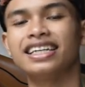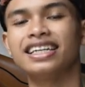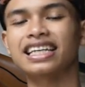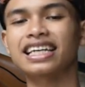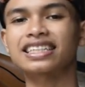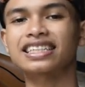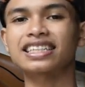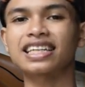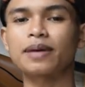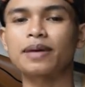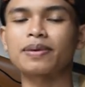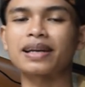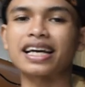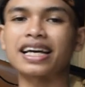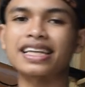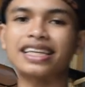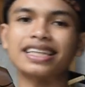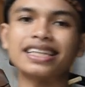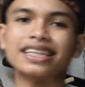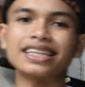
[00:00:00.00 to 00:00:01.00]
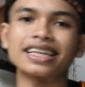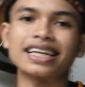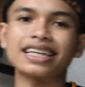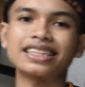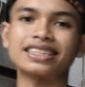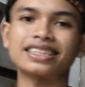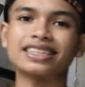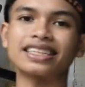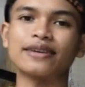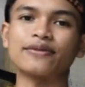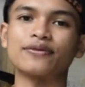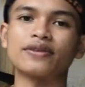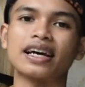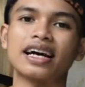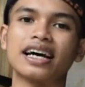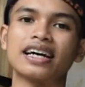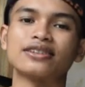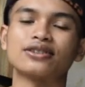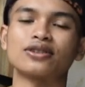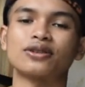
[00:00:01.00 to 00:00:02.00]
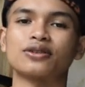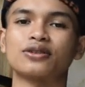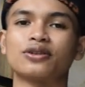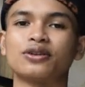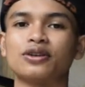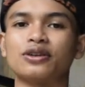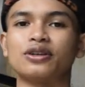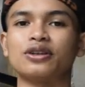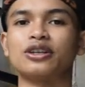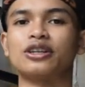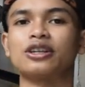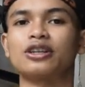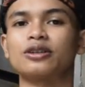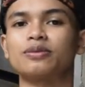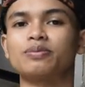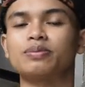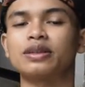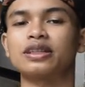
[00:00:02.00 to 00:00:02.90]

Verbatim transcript: Ingat senapan angin, ingat CVA Sodor